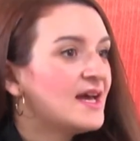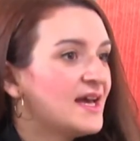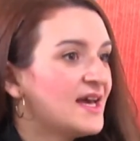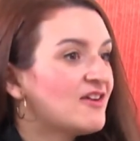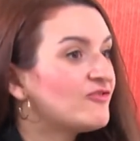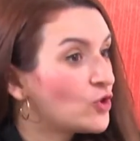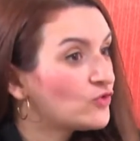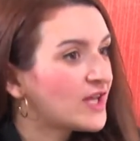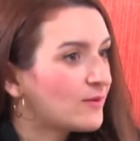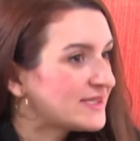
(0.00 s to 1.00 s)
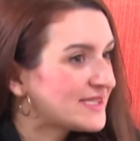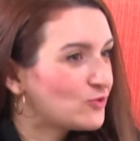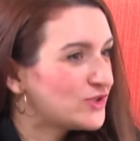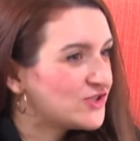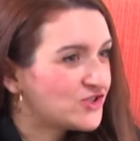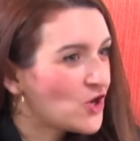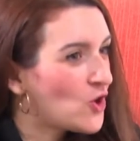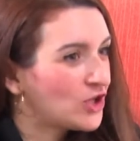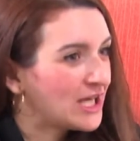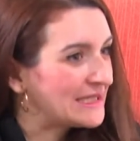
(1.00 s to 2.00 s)
e affronta questa
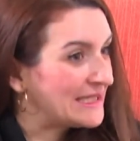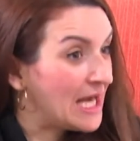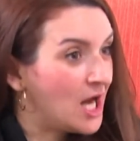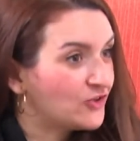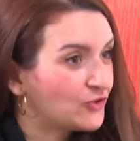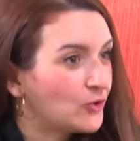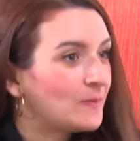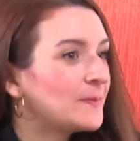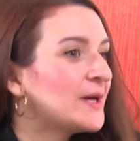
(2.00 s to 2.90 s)
audizione al teatro.